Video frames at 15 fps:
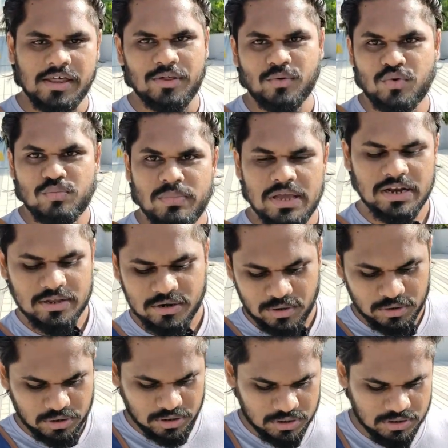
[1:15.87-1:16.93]
எது உண்மையில்
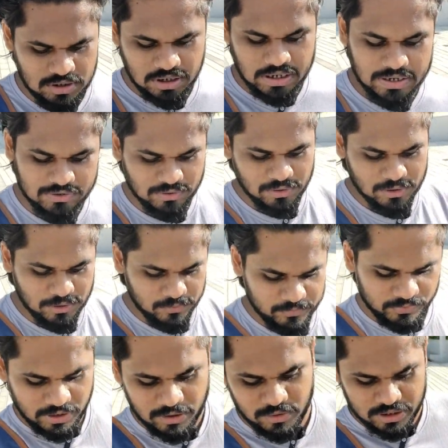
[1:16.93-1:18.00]
இருக்கோ அதை சொல்கிறோம்
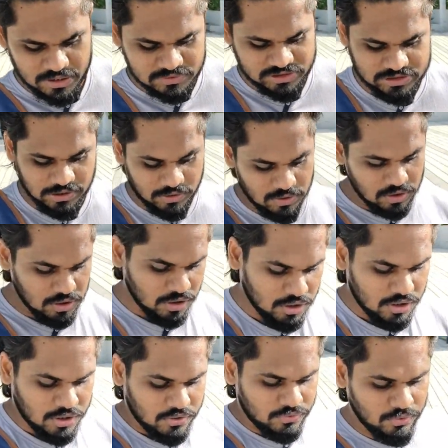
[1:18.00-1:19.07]
அவ்வளோதான் விஷயம்
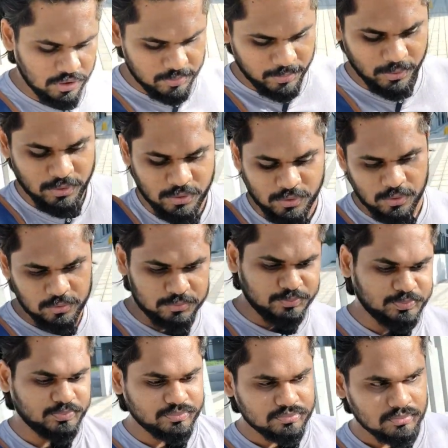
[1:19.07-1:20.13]
ஸோ இப்போது
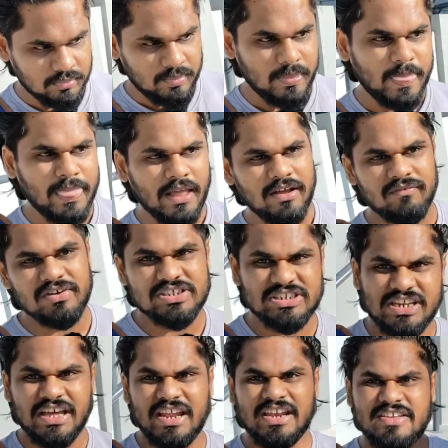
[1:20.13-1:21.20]

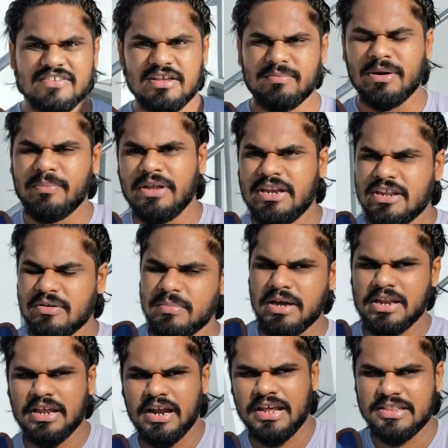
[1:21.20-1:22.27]
வெஜிடேரியனிசம் அப்படின்ற
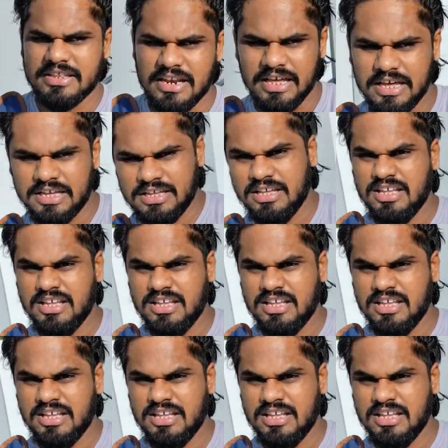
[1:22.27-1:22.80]
மாதிரியான இதில்